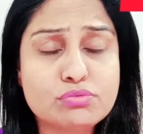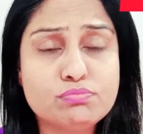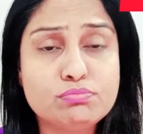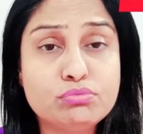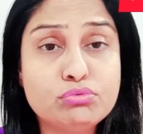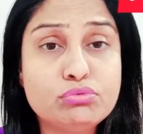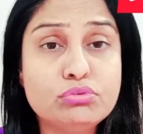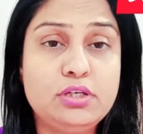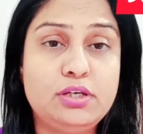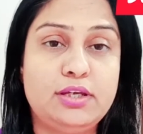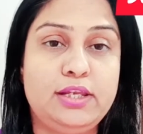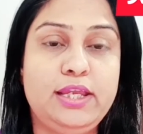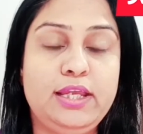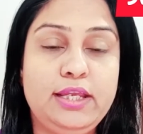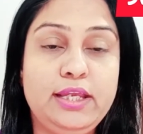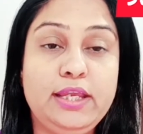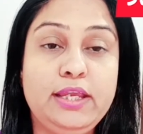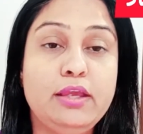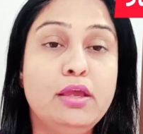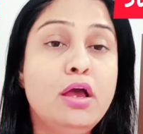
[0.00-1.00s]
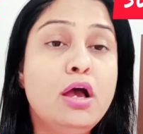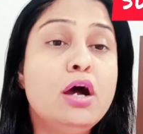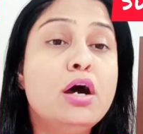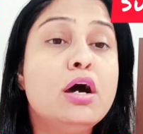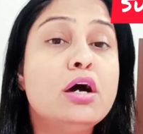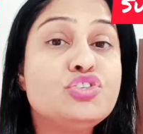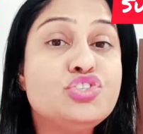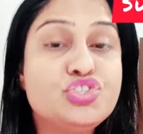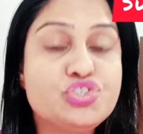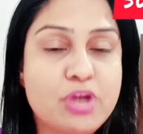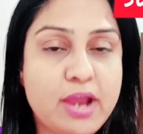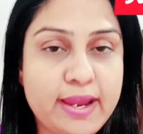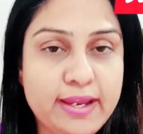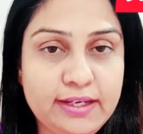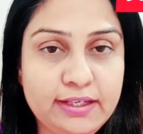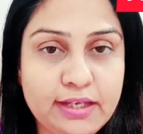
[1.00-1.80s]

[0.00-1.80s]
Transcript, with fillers: स्मूथ करेगी और शाइन